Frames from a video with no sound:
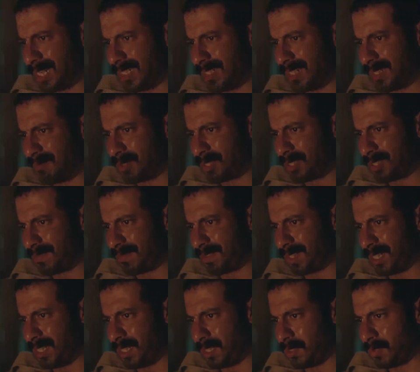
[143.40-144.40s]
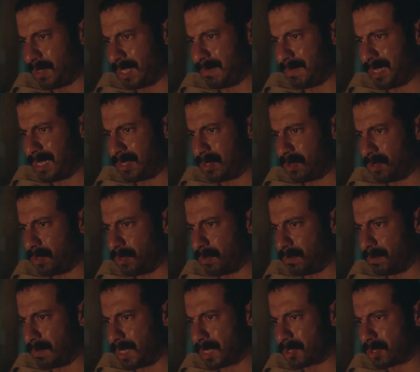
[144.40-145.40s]
مش قادر ابص في عينه وانا
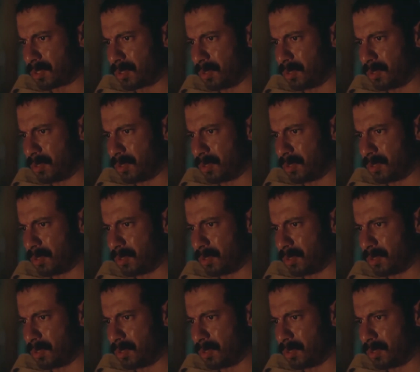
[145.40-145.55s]
مهزوم